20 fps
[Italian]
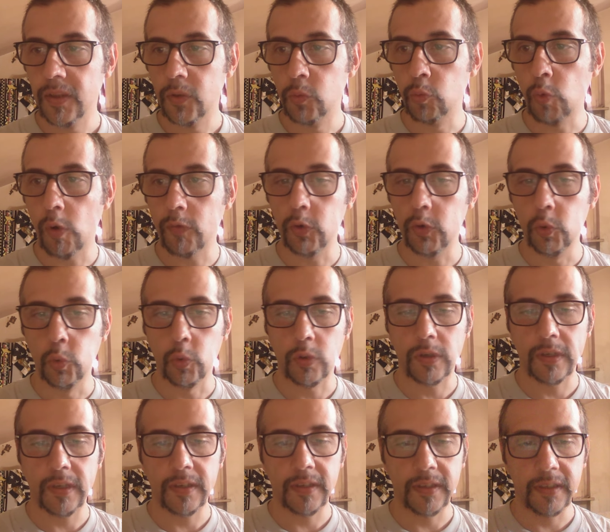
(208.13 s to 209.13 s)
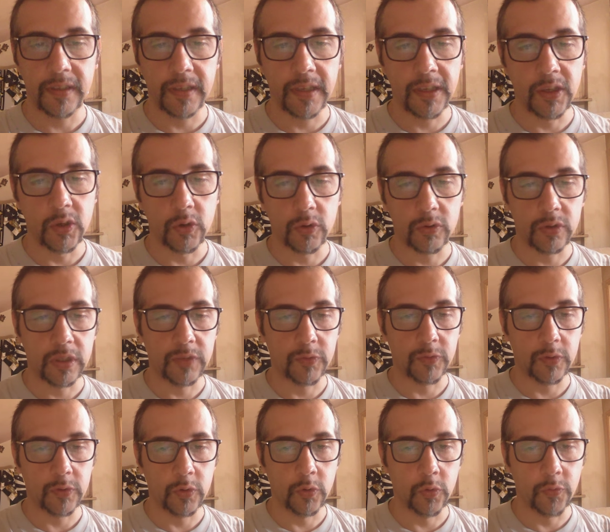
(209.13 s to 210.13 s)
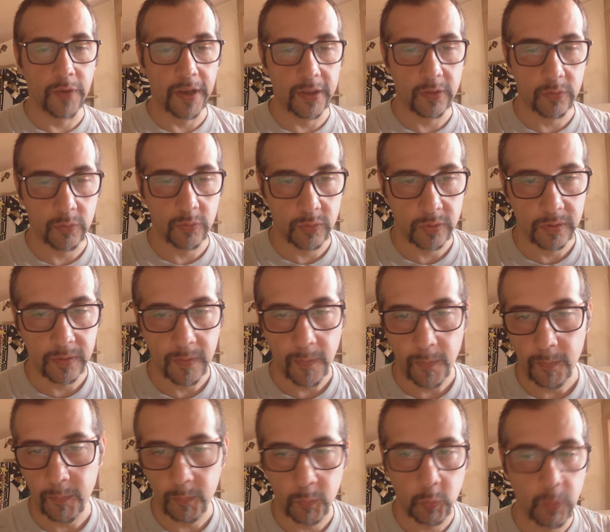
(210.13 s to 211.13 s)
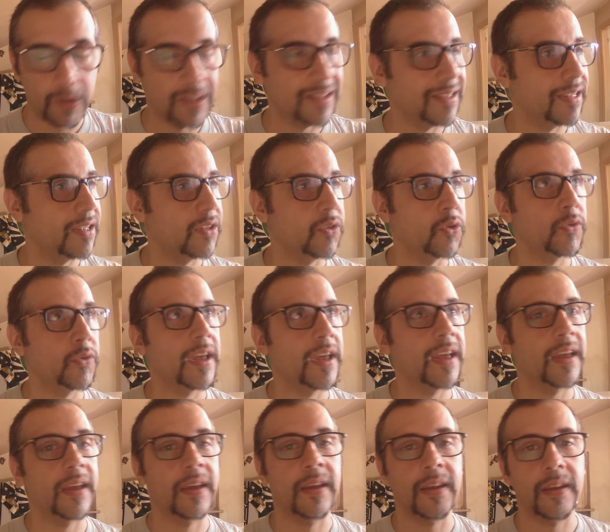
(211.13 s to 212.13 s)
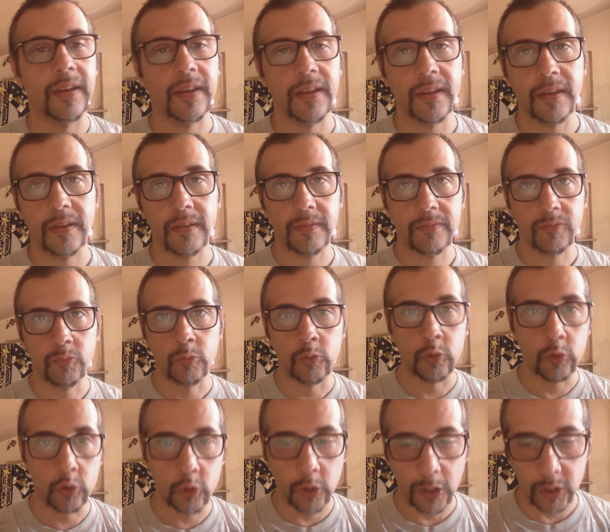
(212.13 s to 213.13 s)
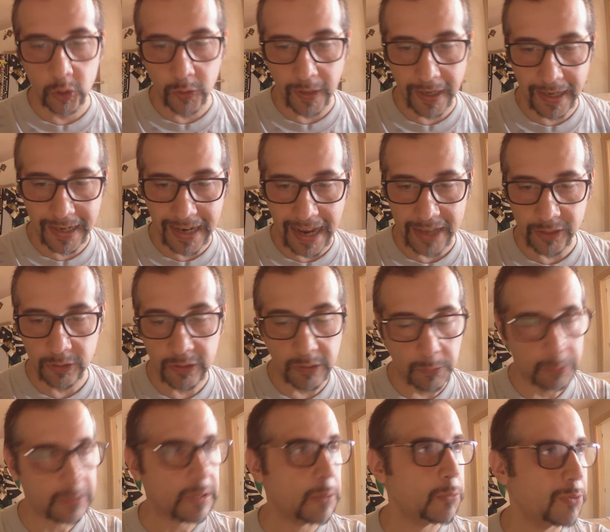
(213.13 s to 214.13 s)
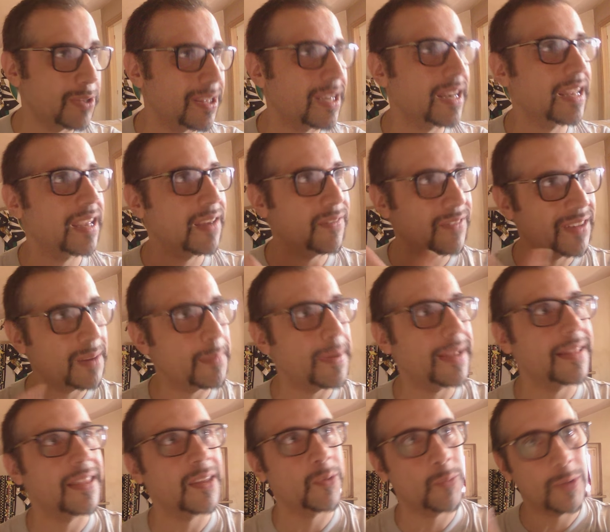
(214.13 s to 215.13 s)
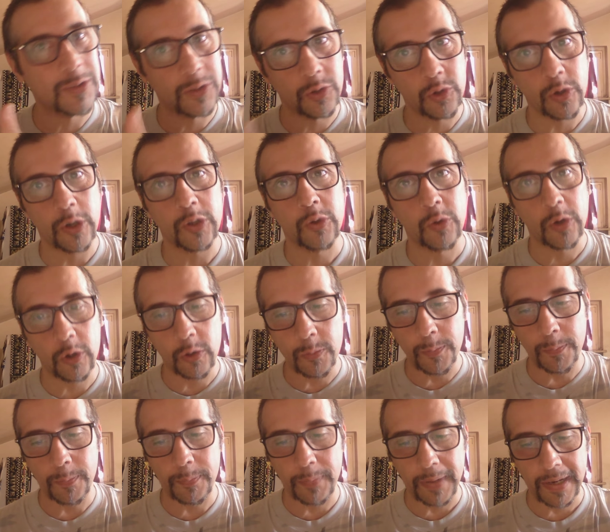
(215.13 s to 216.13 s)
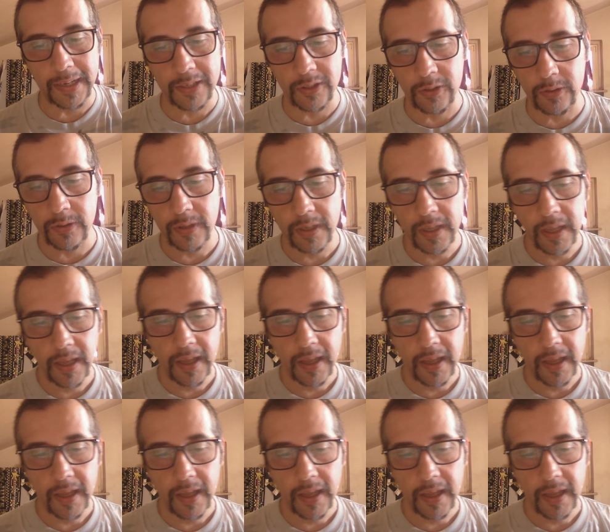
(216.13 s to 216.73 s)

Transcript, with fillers: nuovo look e io tifo Juventus quindi non è eh, un giocatore a caso quindi possiamo dire che veramente questo giocatore compreso